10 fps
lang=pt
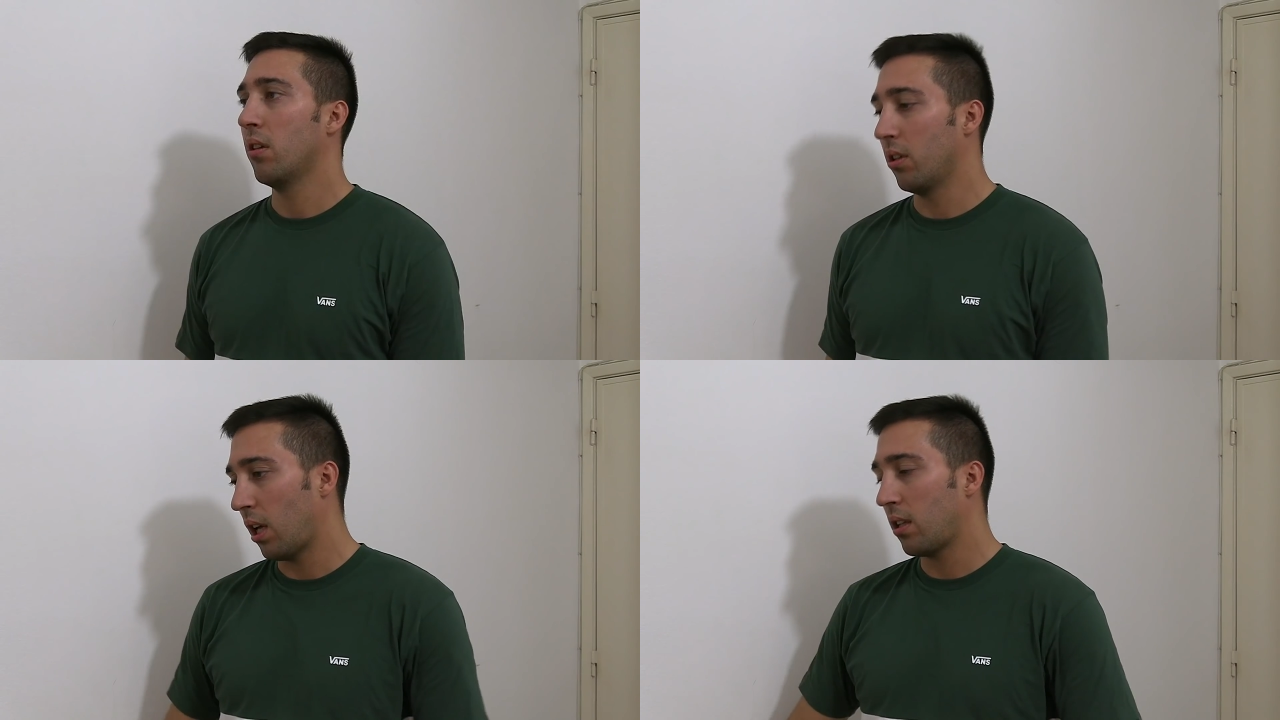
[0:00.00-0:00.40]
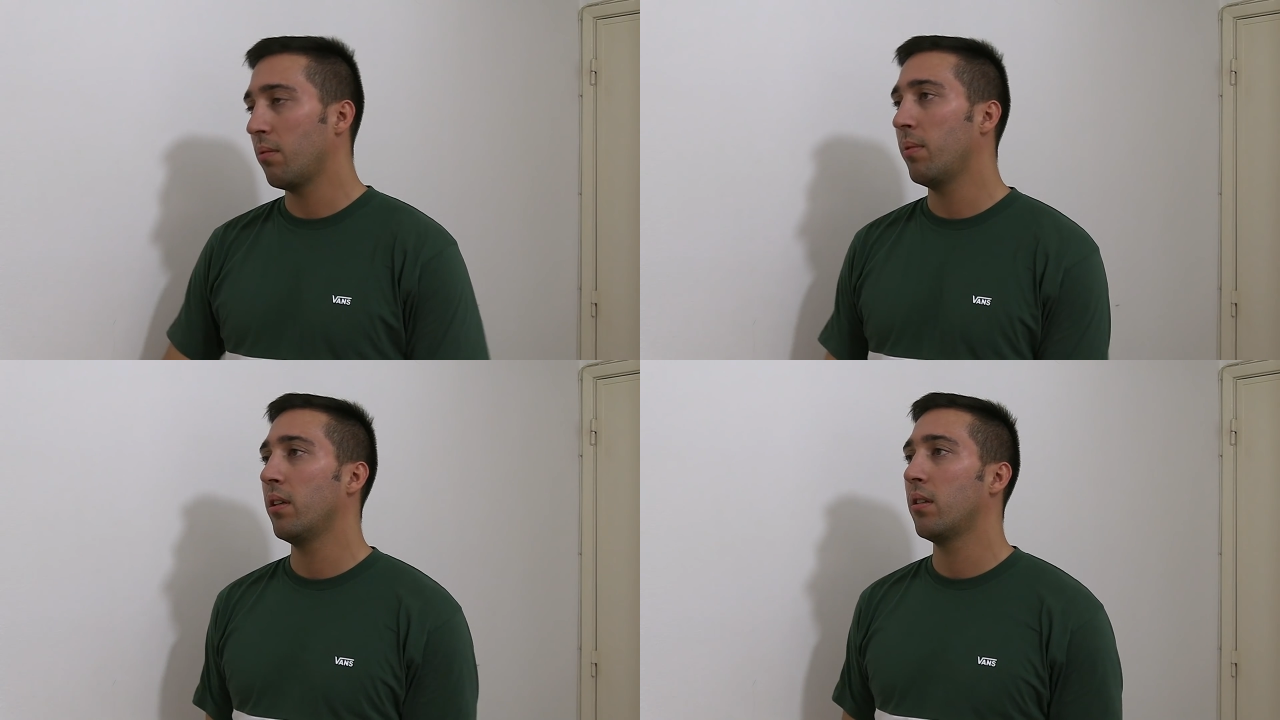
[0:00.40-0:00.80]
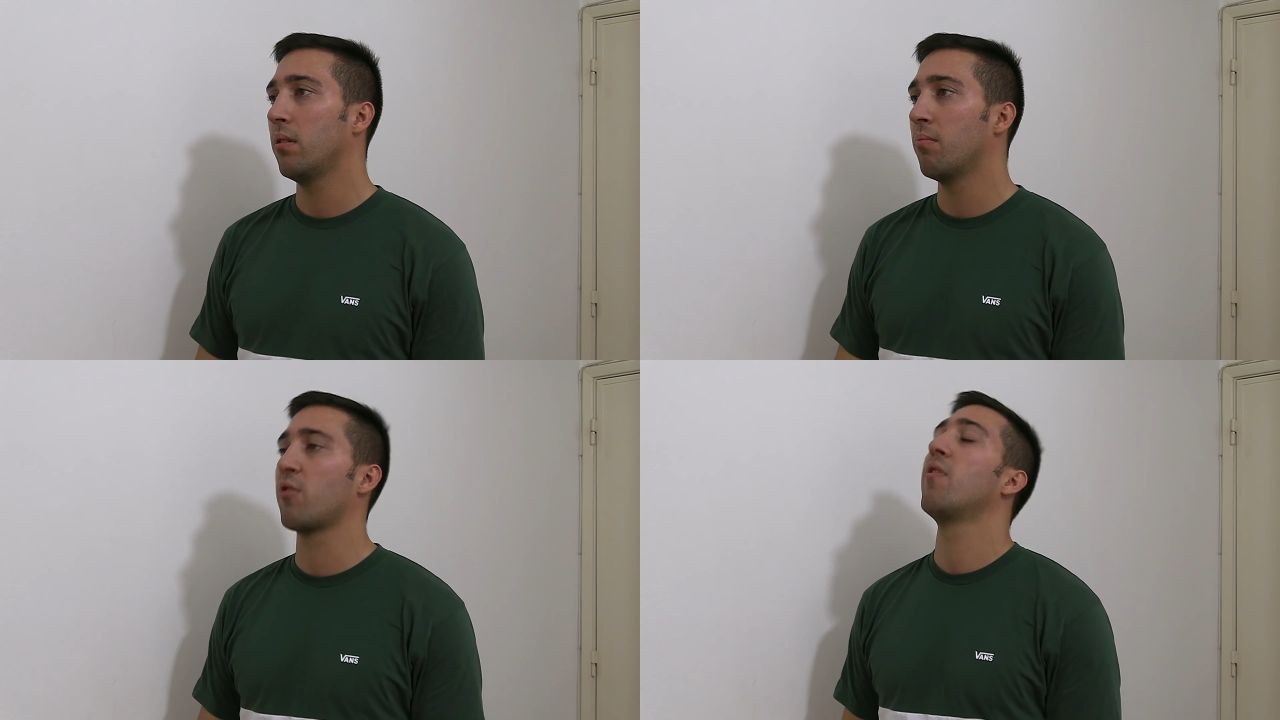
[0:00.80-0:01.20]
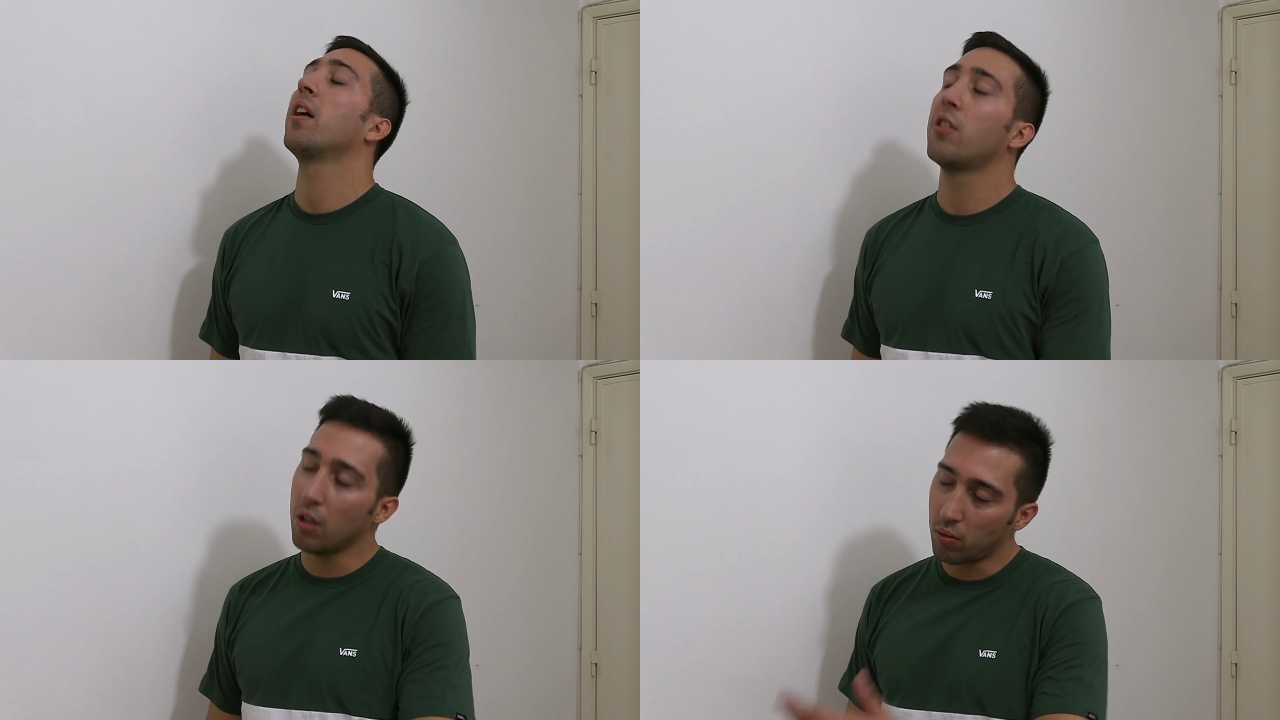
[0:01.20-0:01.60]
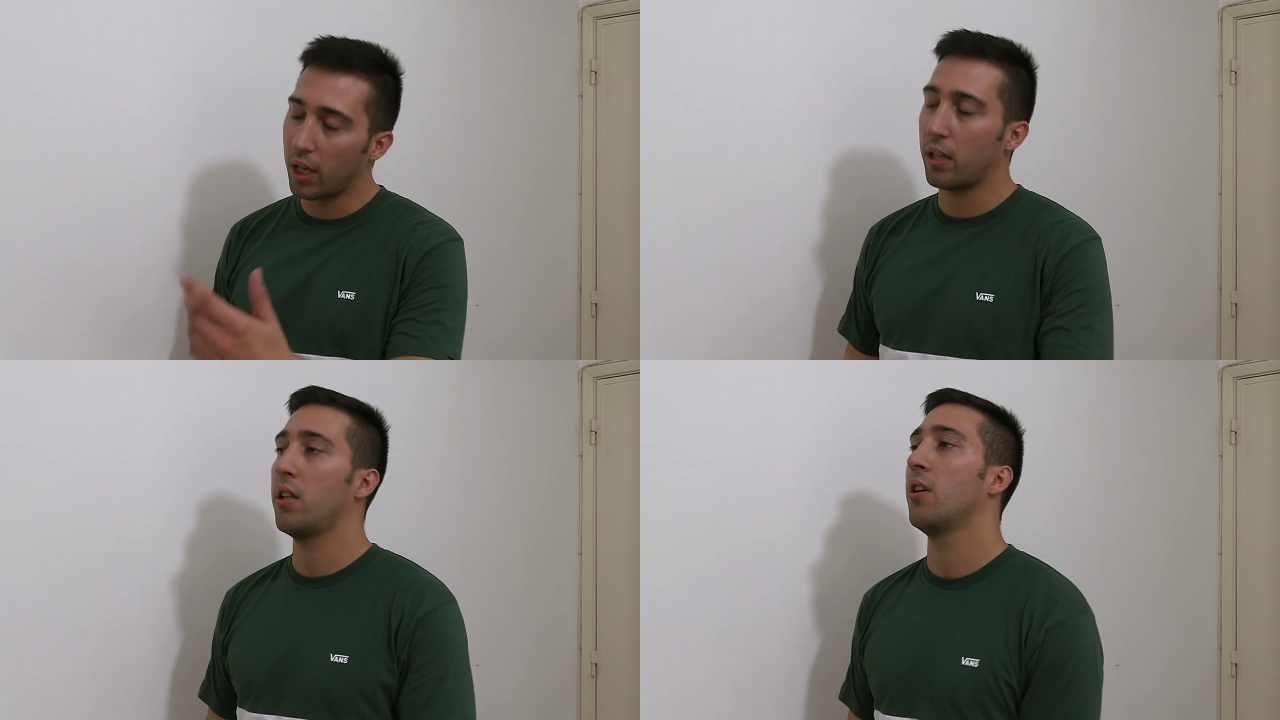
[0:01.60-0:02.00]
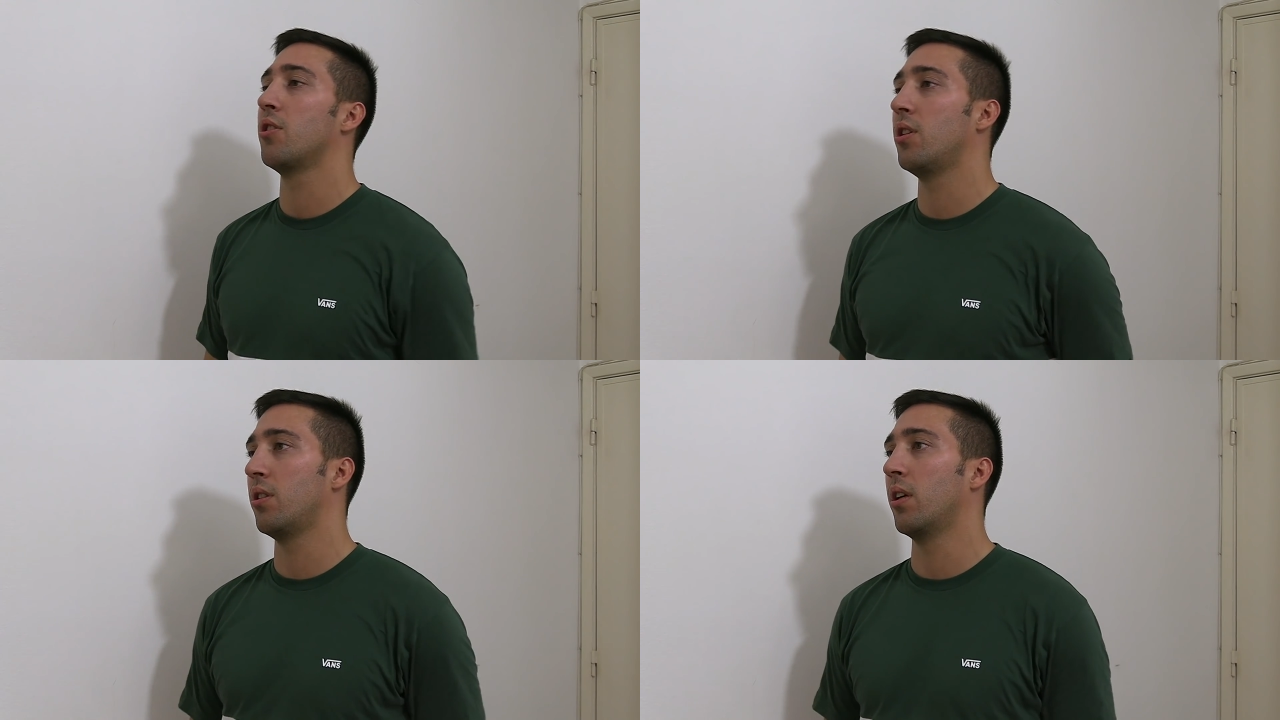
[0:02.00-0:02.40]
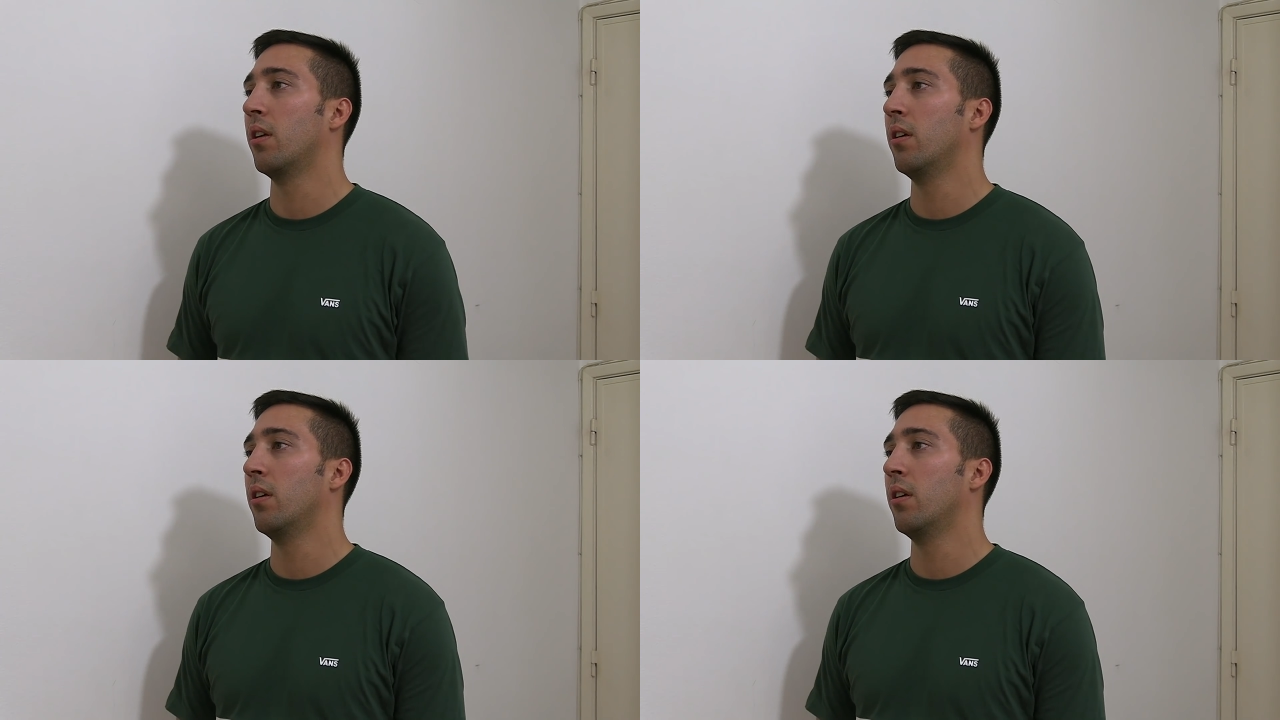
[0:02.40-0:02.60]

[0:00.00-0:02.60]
Exatamente, mas vá, diz lá o que é que querias dizer.